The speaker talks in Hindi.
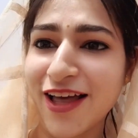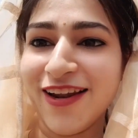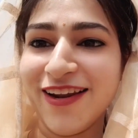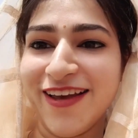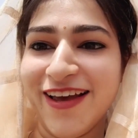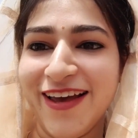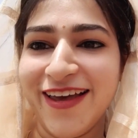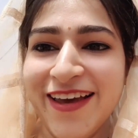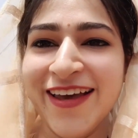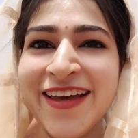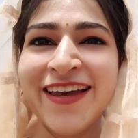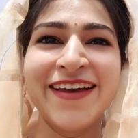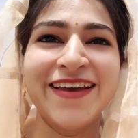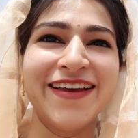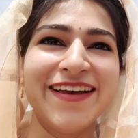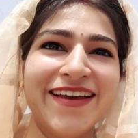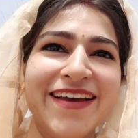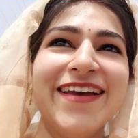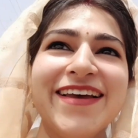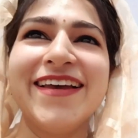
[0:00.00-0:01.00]
डालने आए
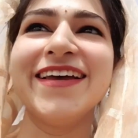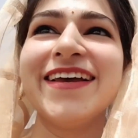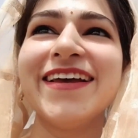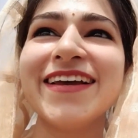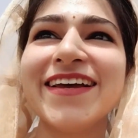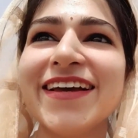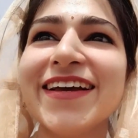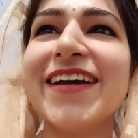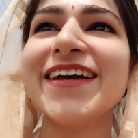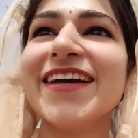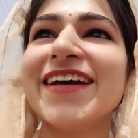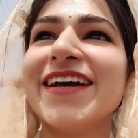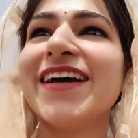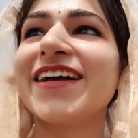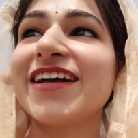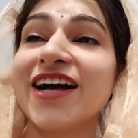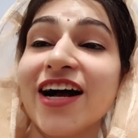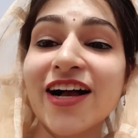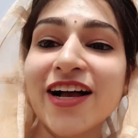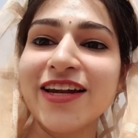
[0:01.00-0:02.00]

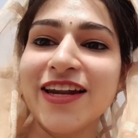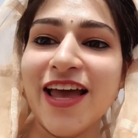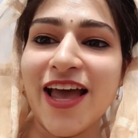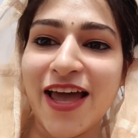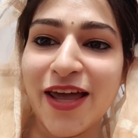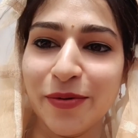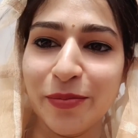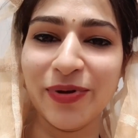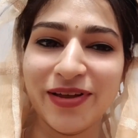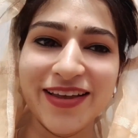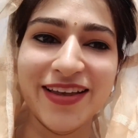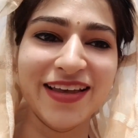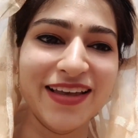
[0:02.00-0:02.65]
गंग नहर में